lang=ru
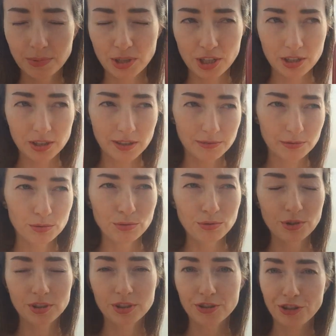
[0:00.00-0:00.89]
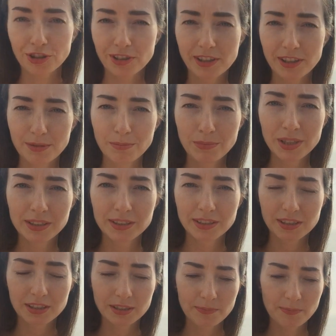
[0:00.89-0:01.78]
пошла в душ, начала
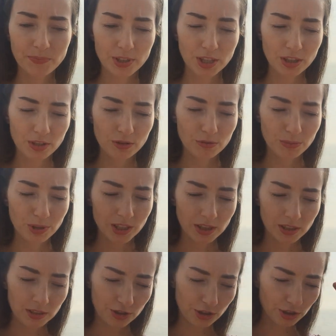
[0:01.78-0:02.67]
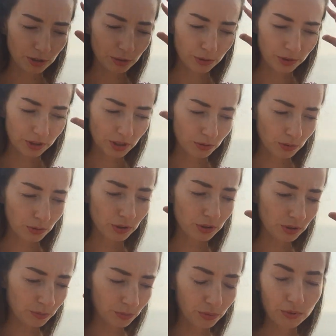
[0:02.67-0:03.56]
мыться, и у меня началось
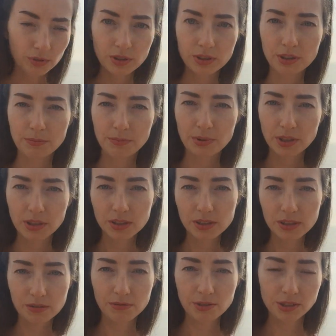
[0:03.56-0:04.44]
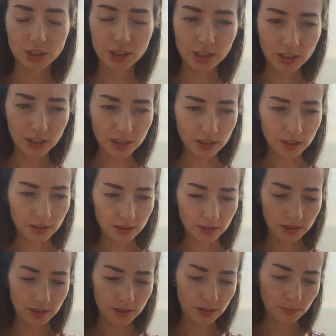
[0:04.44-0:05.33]
какое-то буйное
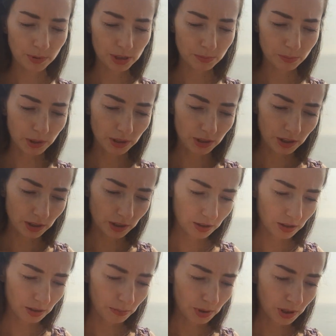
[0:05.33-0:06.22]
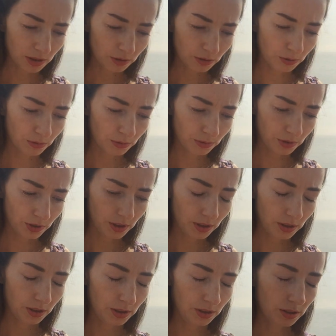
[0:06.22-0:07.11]
пеноизвержение. Я посмотрела на банку
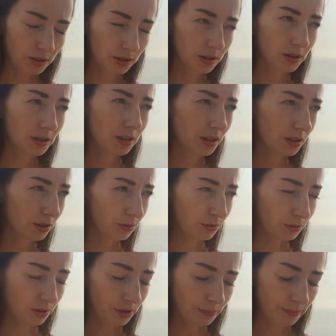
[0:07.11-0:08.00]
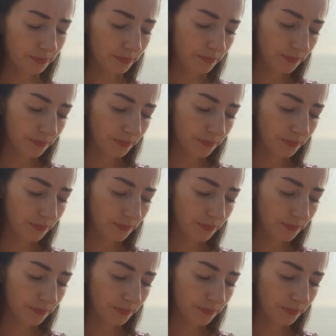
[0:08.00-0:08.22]
и ахнула.